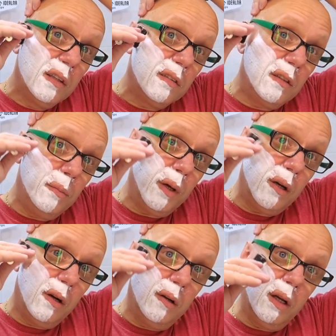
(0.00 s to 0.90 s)
styl
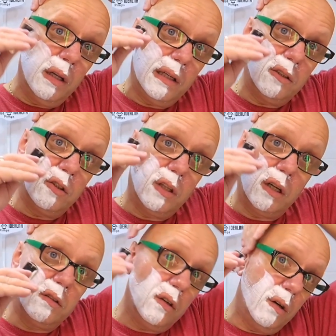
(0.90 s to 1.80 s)
mojego golenia, że się
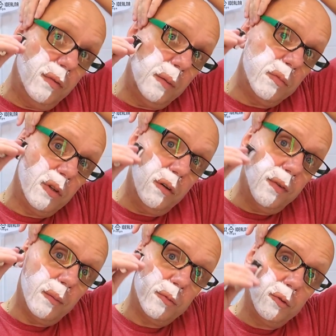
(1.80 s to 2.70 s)
tak cofam,
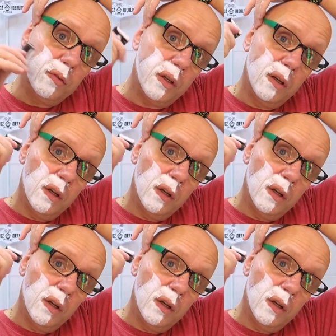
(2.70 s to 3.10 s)
cofam, tu se,